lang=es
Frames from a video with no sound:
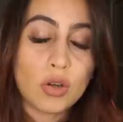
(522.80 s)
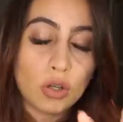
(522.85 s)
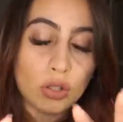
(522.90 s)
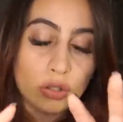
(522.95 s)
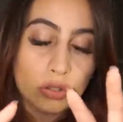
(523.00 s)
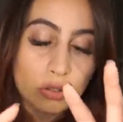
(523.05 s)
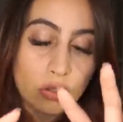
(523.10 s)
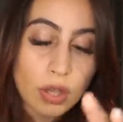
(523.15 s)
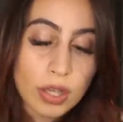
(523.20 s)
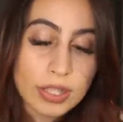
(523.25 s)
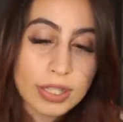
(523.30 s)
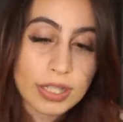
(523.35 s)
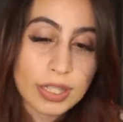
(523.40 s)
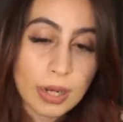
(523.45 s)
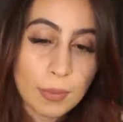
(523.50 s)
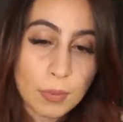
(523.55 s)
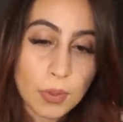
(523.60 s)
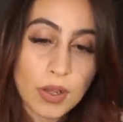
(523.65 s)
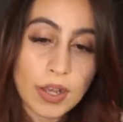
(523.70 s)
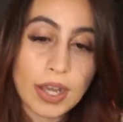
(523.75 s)
Con todas
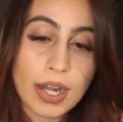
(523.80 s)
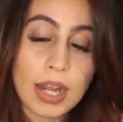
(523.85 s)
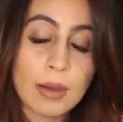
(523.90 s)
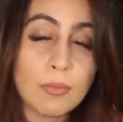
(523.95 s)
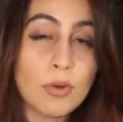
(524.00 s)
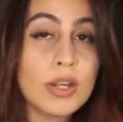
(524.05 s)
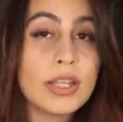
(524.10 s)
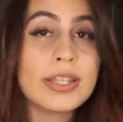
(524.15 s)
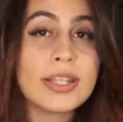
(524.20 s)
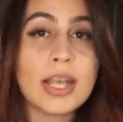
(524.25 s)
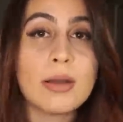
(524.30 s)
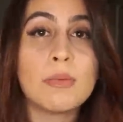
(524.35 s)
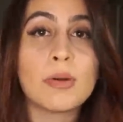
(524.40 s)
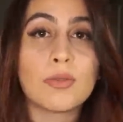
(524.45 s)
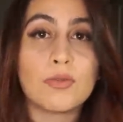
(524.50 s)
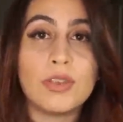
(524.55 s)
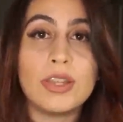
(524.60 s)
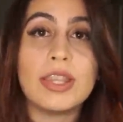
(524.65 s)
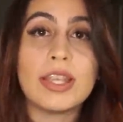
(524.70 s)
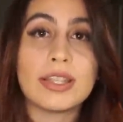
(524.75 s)
estas pruebas, la policía
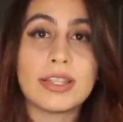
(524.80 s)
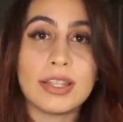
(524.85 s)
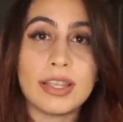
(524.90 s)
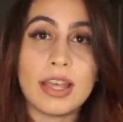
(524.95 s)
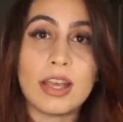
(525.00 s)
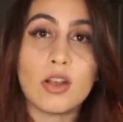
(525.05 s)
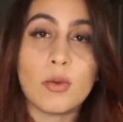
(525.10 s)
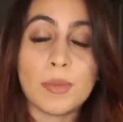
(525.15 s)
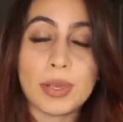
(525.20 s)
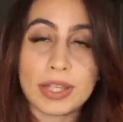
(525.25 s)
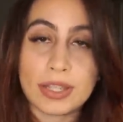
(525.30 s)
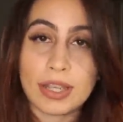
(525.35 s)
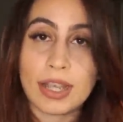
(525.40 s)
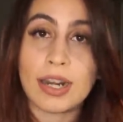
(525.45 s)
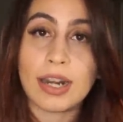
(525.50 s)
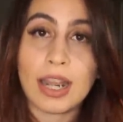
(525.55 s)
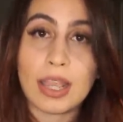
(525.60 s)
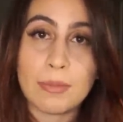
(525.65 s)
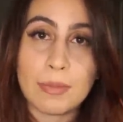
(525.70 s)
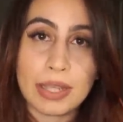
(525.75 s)
por fin decide
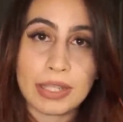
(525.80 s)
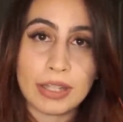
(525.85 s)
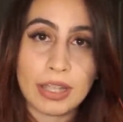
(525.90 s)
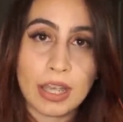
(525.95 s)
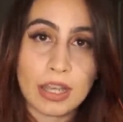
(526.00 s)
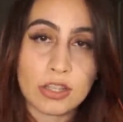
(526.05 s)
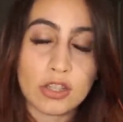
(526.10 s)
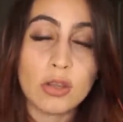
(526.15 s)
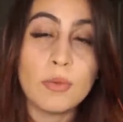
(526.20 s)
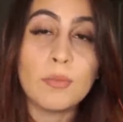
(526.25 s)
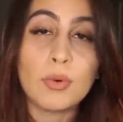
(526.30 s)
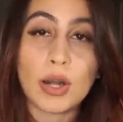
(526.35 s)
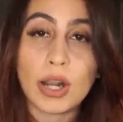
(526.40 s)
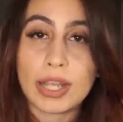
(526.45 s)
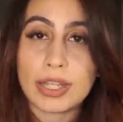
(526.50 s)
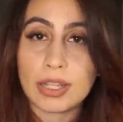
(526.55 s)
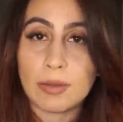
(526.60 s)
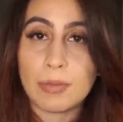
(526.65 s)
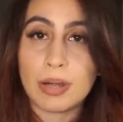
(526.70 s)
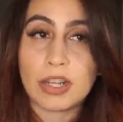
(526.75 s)
comenzar la investigación por
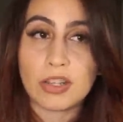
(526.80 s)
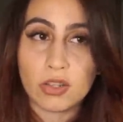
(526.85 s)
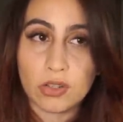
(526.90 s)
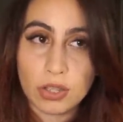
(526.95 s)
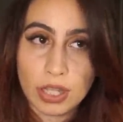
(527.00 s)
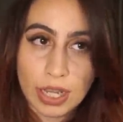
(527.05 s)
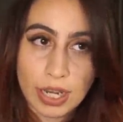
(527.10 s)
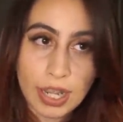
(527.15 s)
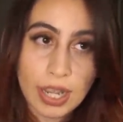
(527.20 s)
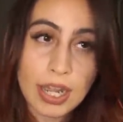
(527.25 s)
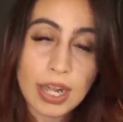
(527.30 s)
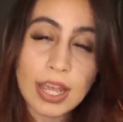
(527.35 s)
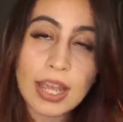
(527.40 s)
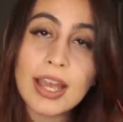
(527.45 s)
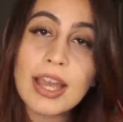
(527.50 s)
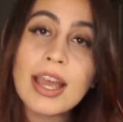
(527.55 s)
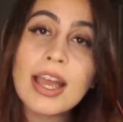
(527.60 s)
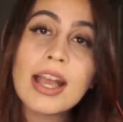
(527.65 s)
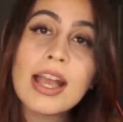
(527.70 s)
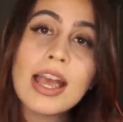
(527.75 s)
la desaparición de
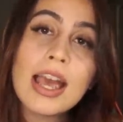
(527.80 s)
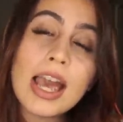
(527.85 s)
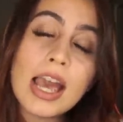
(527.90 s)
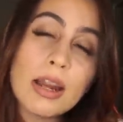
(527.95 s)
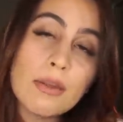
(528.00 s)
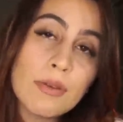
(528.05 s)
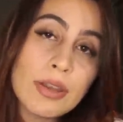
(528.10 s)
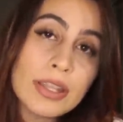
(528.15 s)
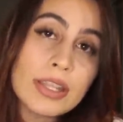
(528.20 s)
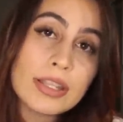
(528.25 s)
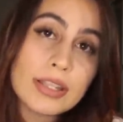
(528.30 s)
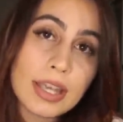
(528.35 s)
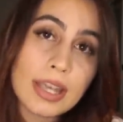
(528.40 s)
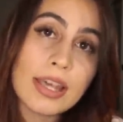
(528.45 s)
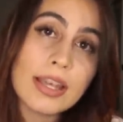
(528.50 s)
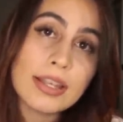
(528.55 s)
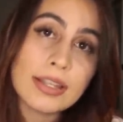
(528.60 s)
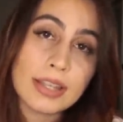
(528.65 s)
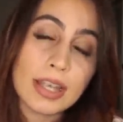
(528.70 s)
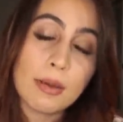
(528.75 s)
Hele el 26
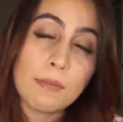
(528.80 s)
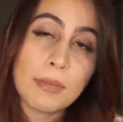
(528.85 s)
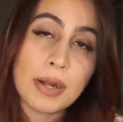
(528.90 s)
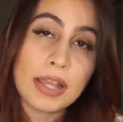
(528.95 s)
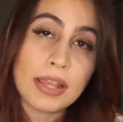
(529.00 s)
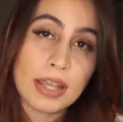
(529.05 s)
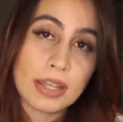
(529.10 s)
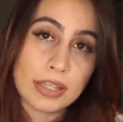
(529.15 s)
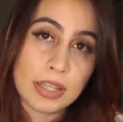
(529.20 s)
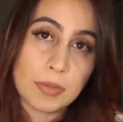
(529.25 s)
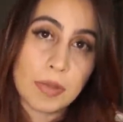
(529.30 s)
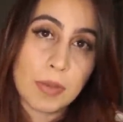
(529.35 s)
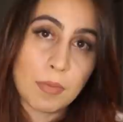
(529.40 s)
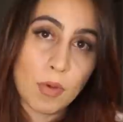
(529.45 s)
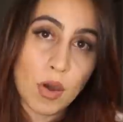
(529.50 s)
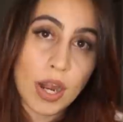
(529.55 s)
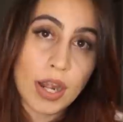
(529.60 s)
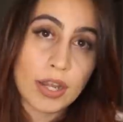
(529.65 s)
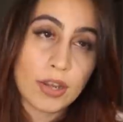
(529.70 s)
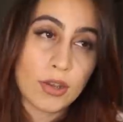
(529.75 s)
de diciembre de ese
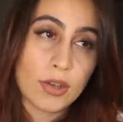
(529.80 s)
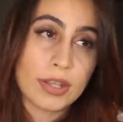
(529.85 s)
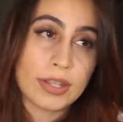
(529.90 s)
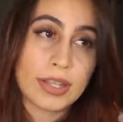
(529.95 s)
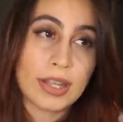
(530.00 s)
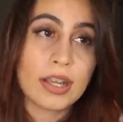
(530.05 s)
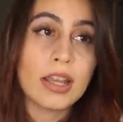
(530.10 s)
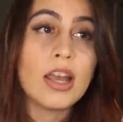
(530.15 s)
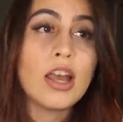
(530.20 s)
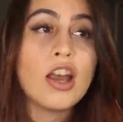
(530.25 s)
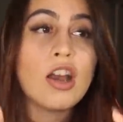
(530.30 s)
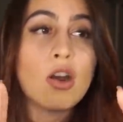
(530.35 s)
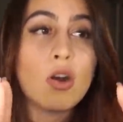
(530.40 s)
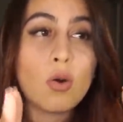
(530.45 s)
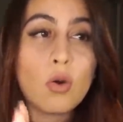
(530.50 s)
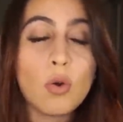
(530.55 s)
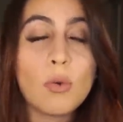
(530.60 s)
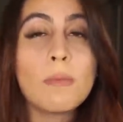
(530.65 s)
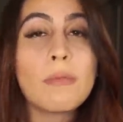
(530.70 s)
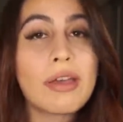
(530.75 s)
mismo año, es decir,
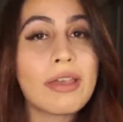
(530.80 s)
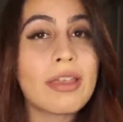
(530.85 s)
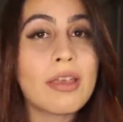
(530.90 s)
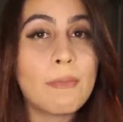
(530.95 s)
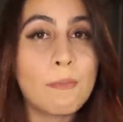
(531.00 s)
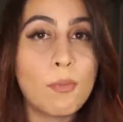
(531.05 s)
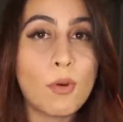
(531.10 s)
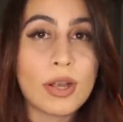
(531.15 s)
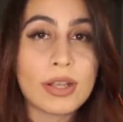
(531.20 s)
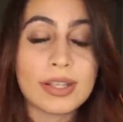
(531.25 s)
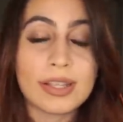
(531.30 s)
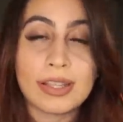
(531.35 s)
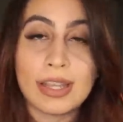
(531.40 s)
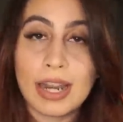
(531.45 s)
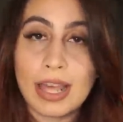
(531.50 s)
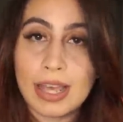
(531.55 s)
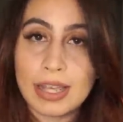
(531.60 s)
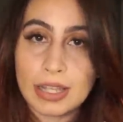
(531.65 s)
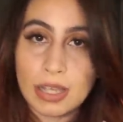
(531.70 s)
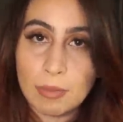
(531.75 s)
un mes después
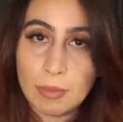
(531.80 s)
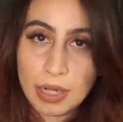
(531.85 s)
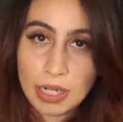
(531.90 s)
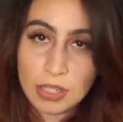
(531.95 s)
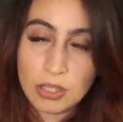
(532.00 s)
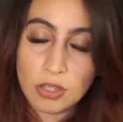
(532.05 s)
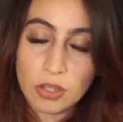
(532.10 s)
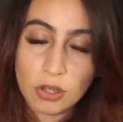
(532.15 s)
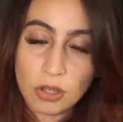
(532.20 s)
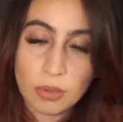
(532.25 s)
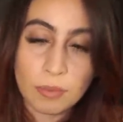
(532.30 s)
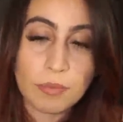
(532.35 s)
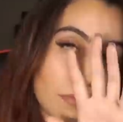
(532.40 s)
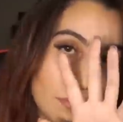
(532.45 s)
de la desaparición.